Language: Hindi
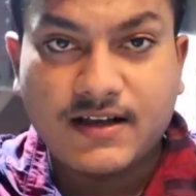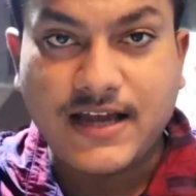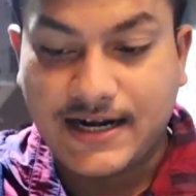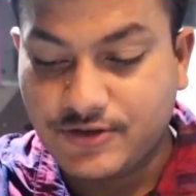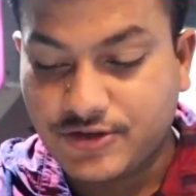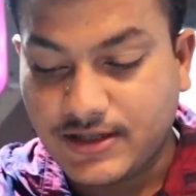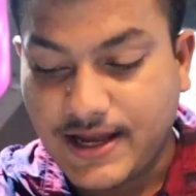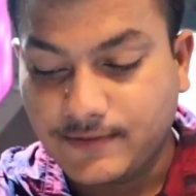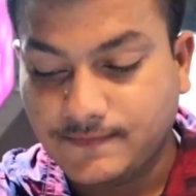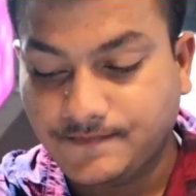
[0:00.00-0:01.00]
सैंडविच
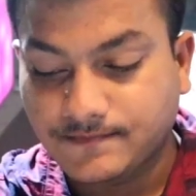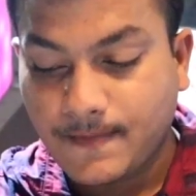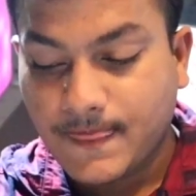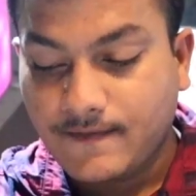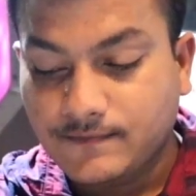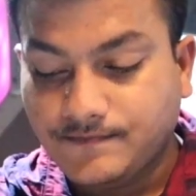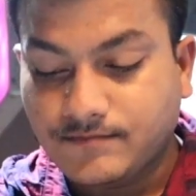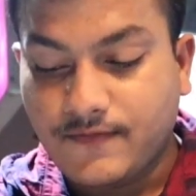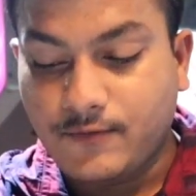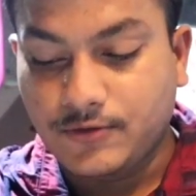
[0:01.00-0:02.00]
रहता है
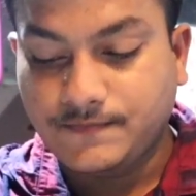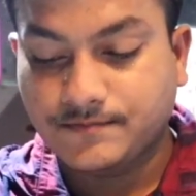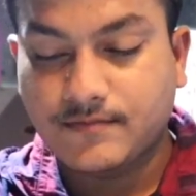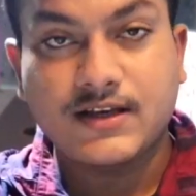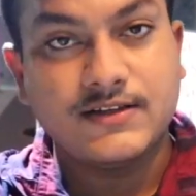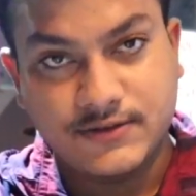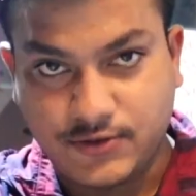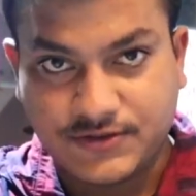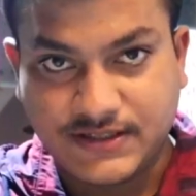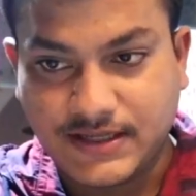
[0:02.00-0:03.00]
वो
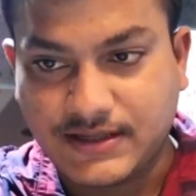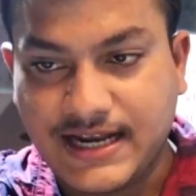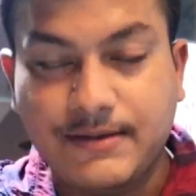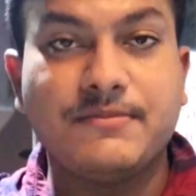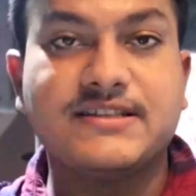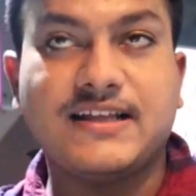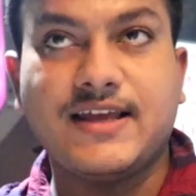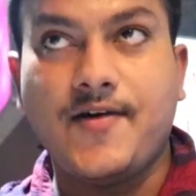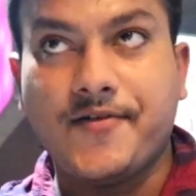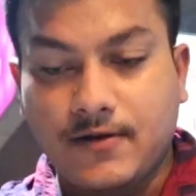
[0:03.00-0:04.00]
सॉस के साथ खाने में मज़ा
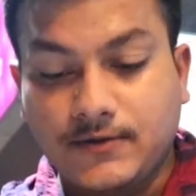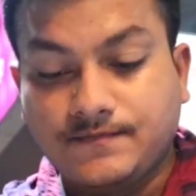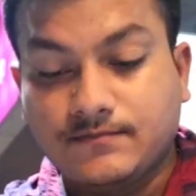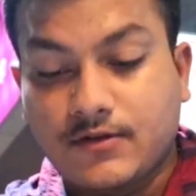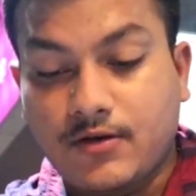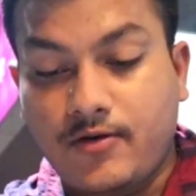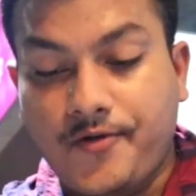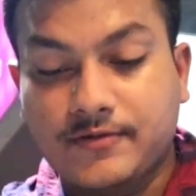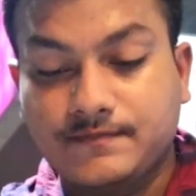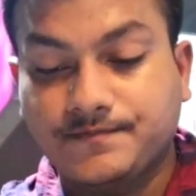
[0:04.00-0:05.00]
आता है तो
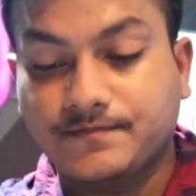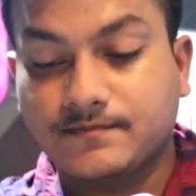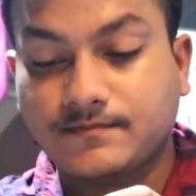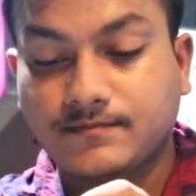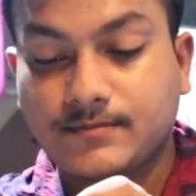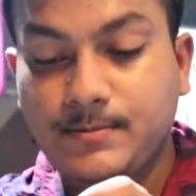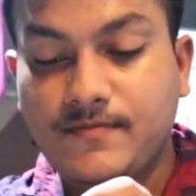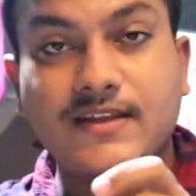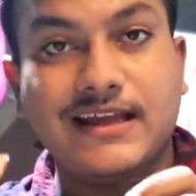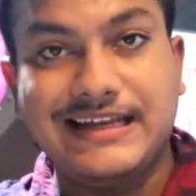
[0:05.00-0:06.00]

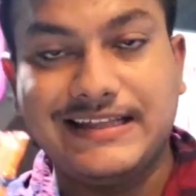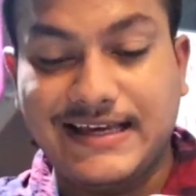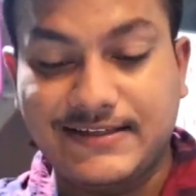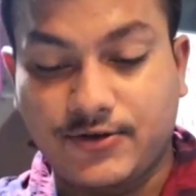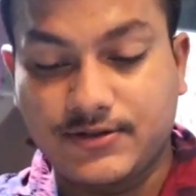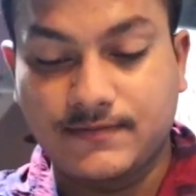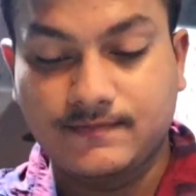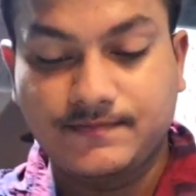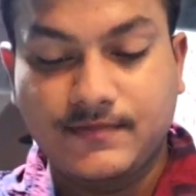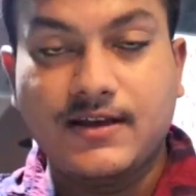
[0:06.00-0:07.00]
लेते हैं सॉस
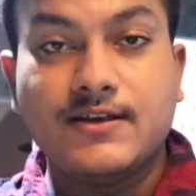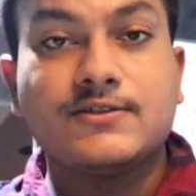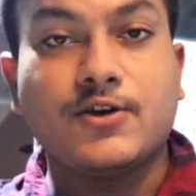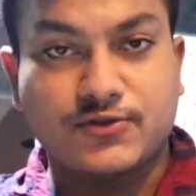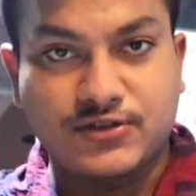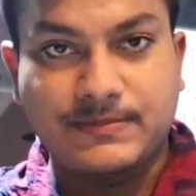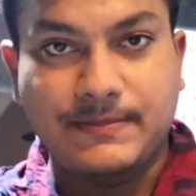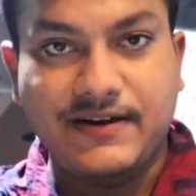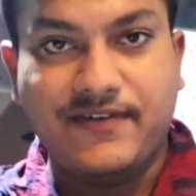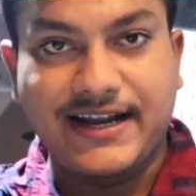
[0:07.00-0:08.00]
सॉस को
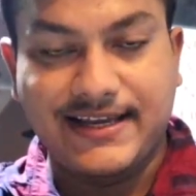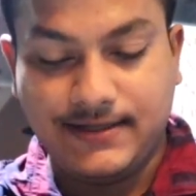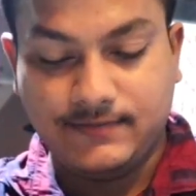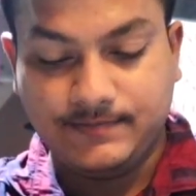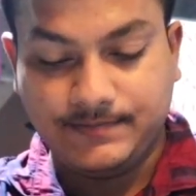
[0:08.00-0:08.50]
सबसे पहले फाड़ेंगे